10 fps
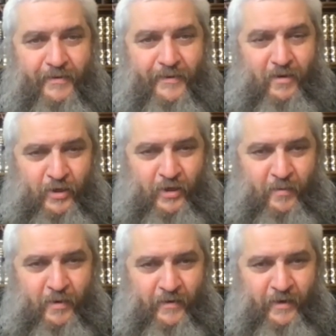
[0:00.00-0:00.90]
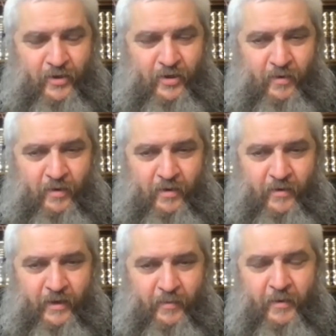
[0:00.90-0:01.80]
Потому что Рэбби говорил, что он
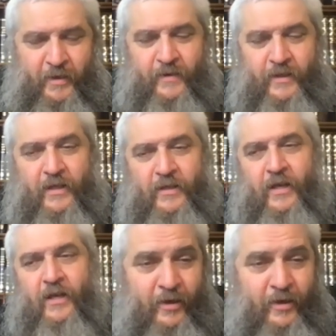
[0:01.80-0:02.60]
говорил про мицватанки,